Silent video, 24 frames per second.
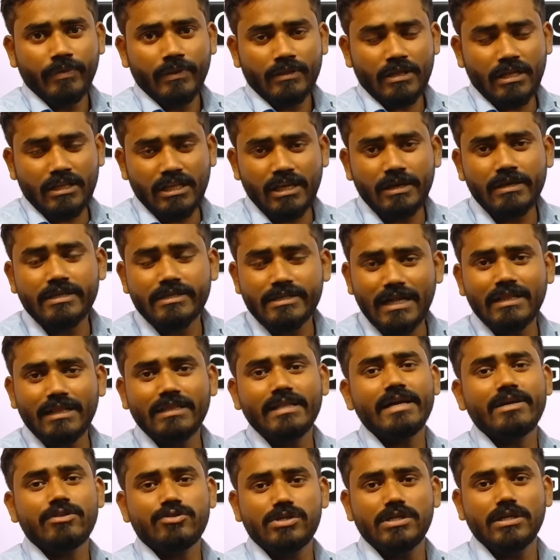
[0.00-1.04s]
তাদের রেজাল্ট
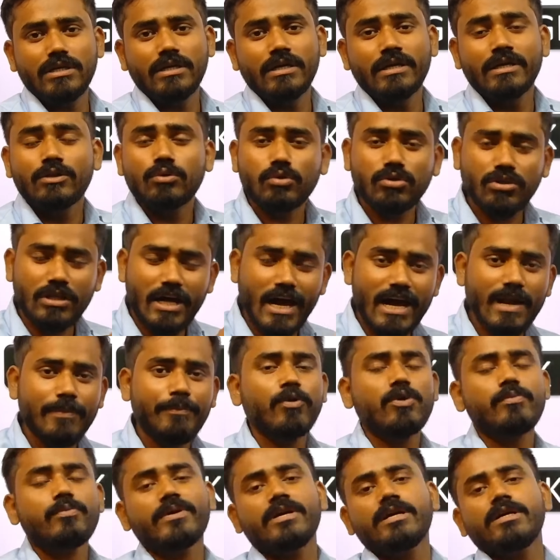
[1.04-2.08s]
দেখছি তো তার
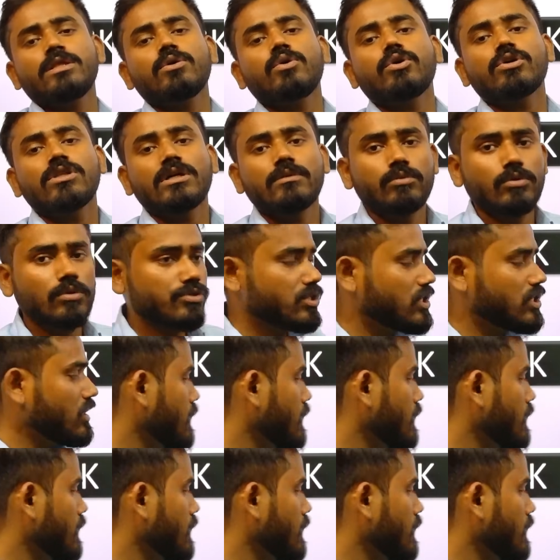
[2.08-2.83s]
পরিপ্রেক্ষিতে কথা বলছি